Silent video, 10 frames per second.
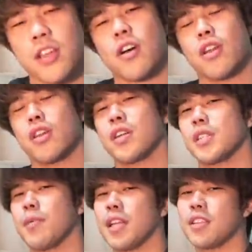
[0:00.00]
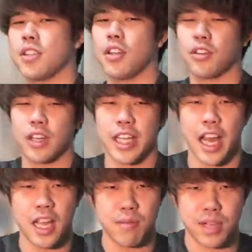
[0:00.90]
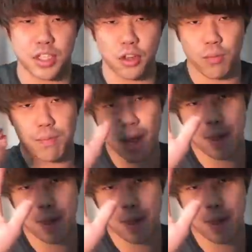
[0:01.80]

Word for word: 今日はね、また次の動画で会いましょう。バイバ